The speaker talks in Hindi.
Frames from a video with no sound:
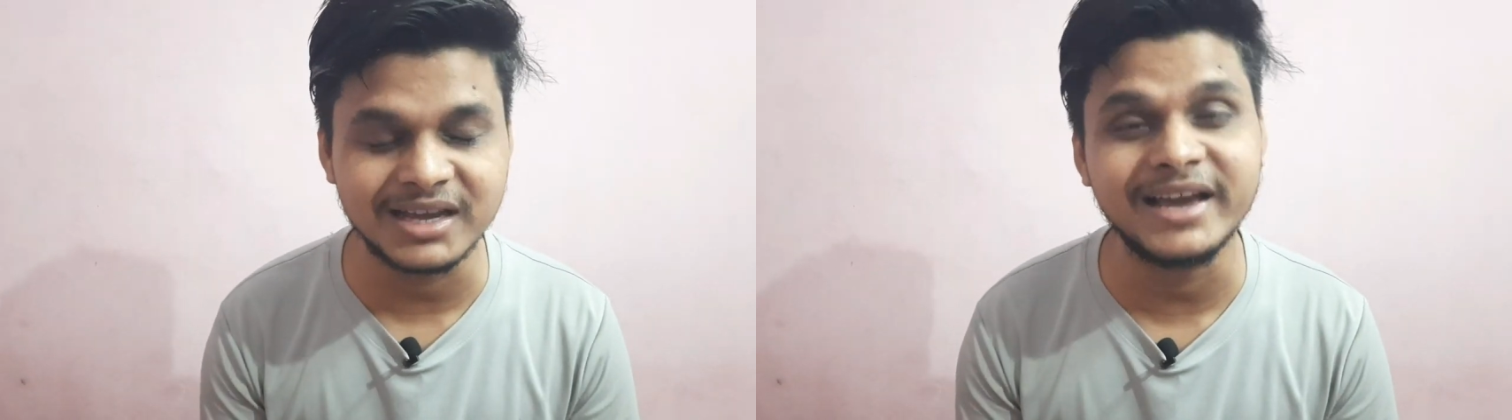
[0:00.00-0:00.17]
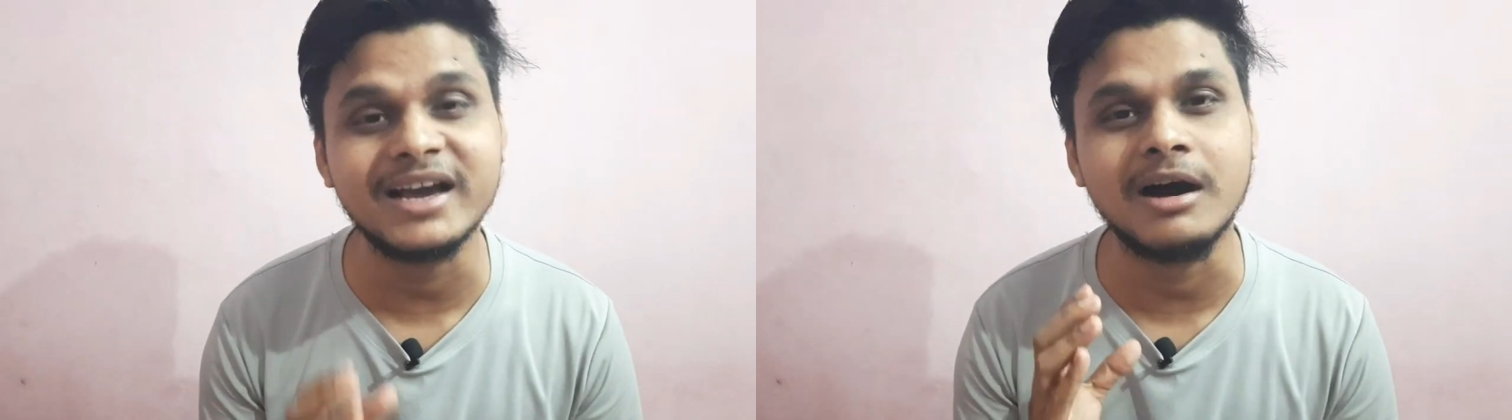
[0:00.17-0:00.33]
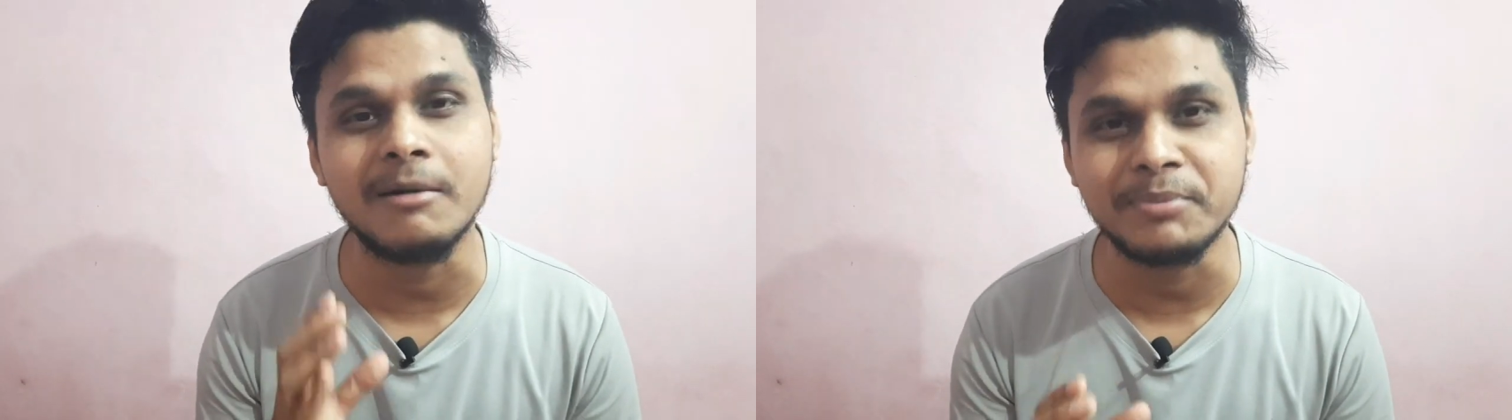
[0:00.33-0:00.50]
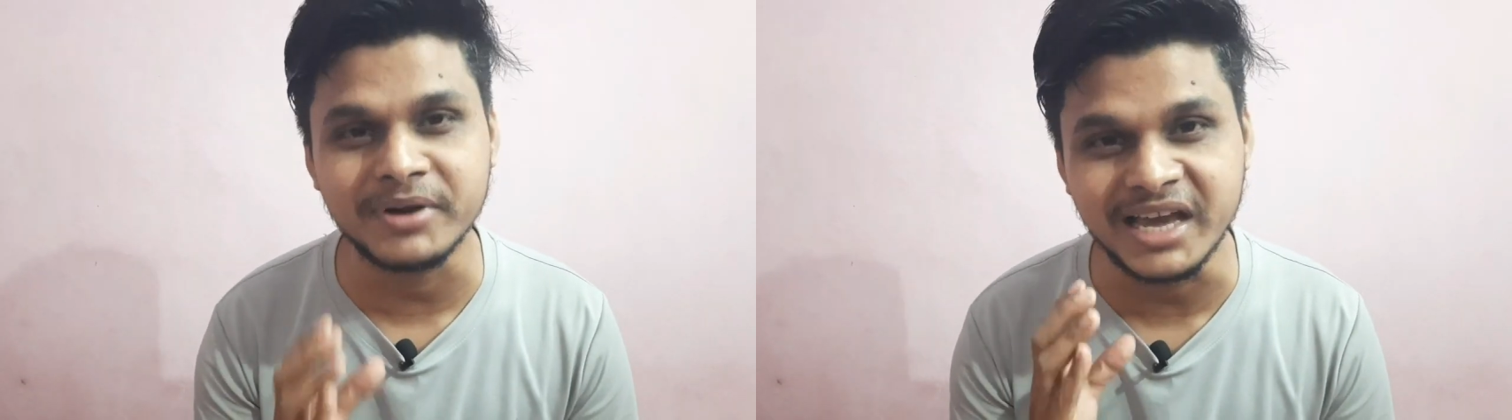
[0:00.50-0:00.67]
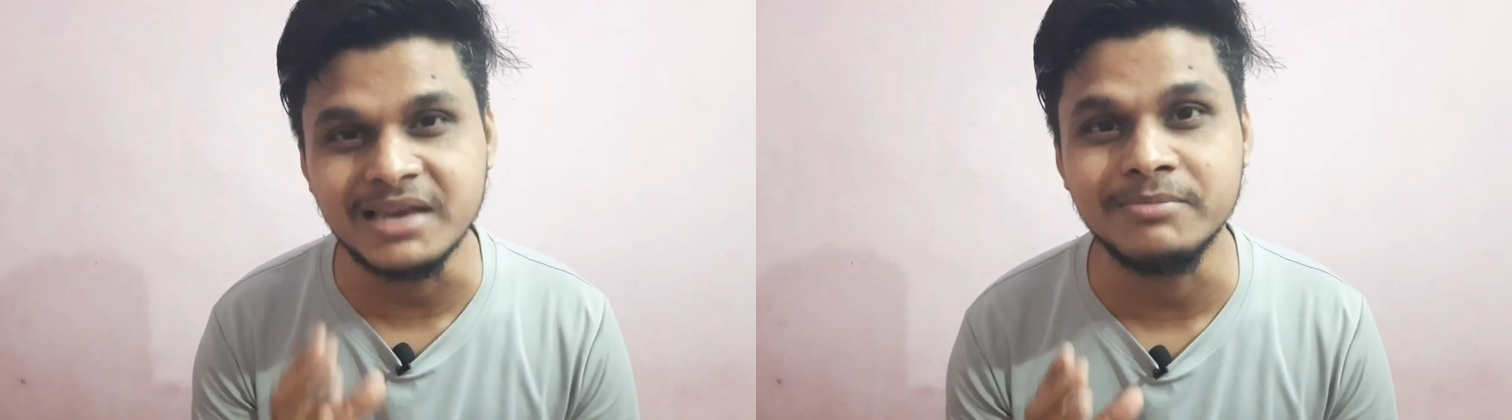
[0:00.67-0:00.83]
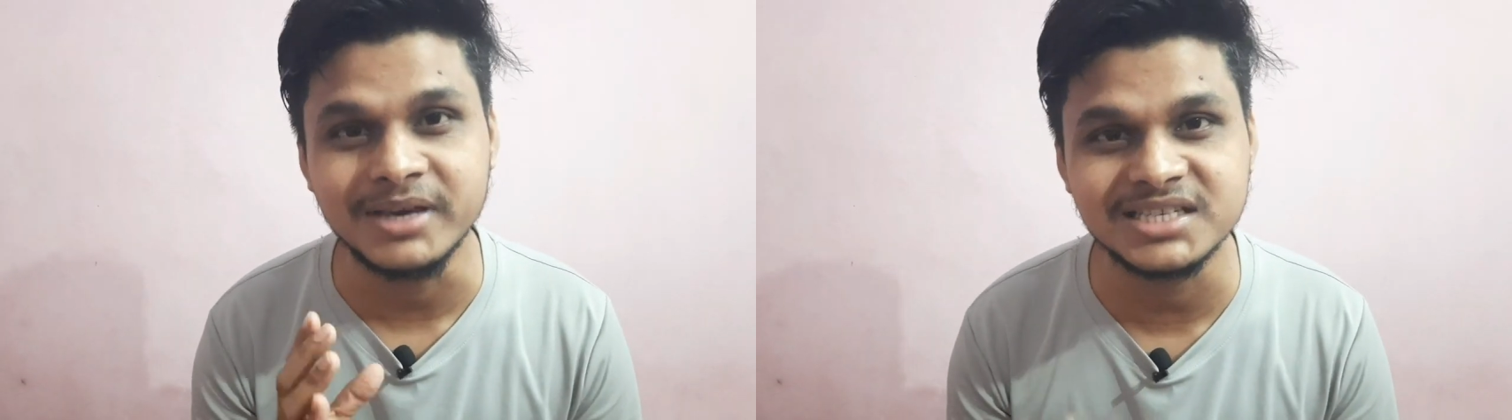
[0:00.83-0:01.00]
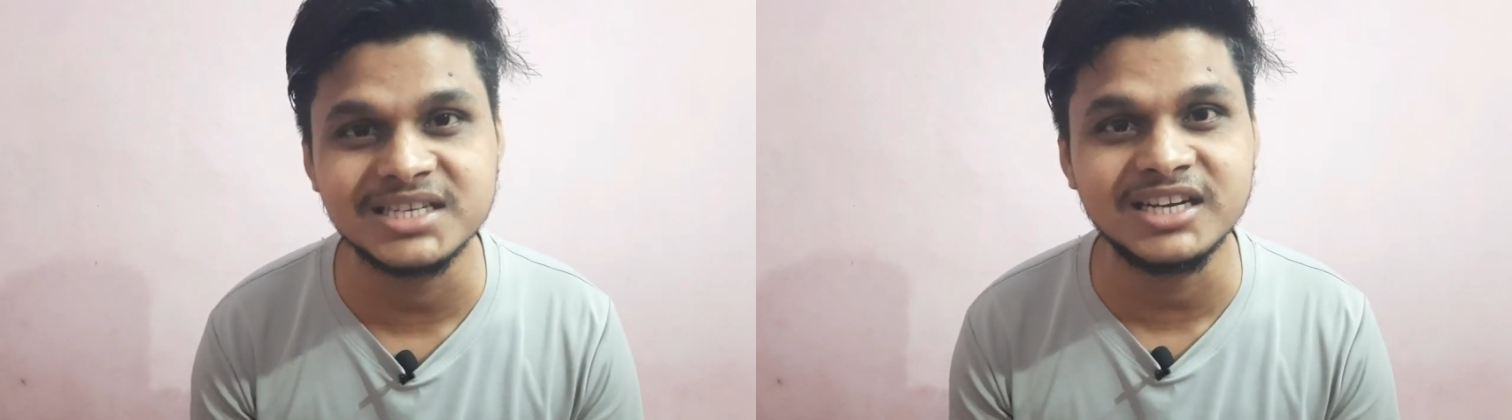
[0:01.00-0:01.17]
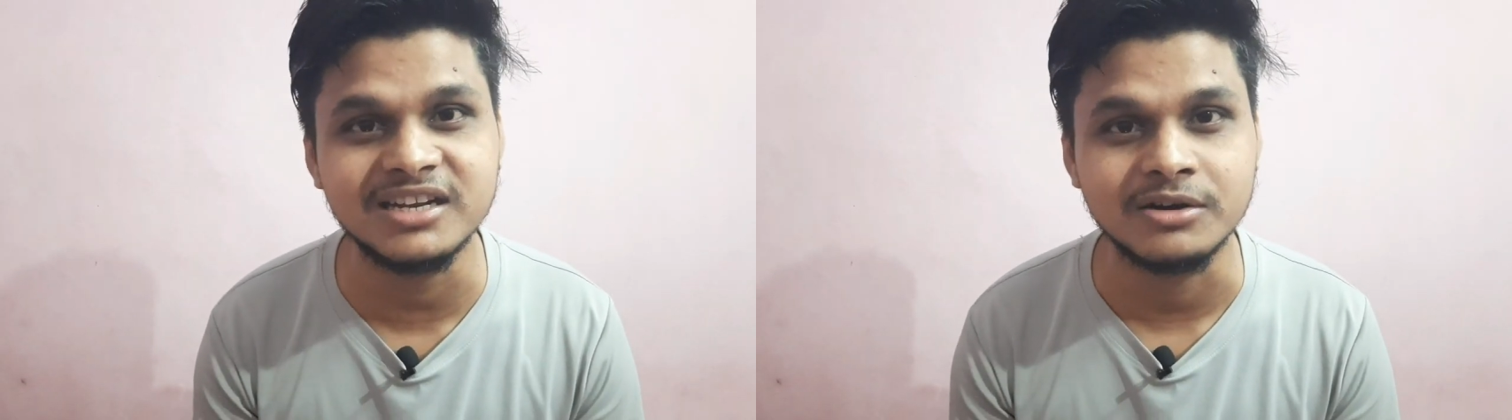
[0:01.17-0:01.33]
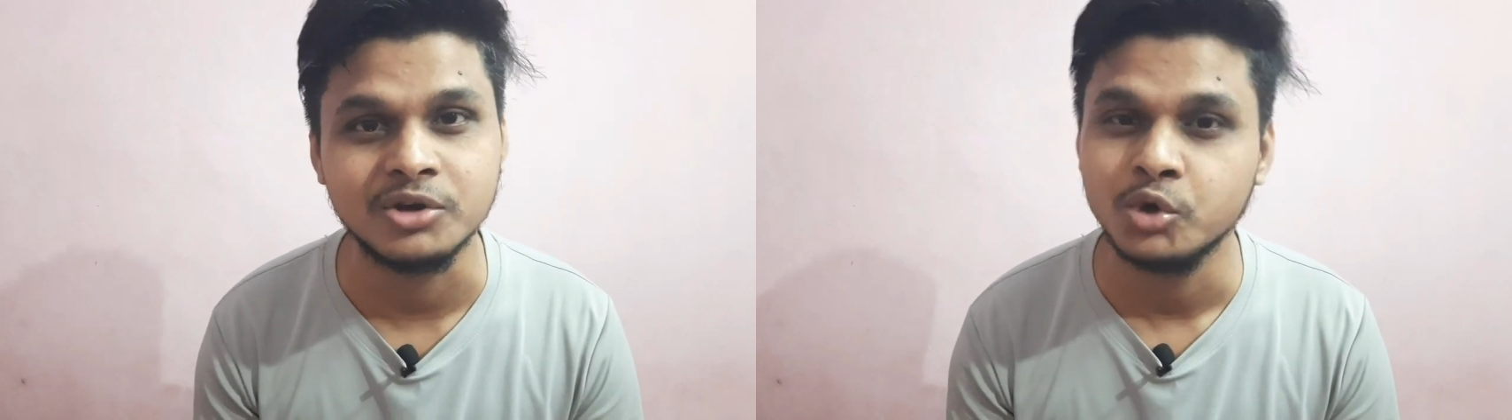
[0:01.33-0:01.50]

का एक अपना इमेज है ना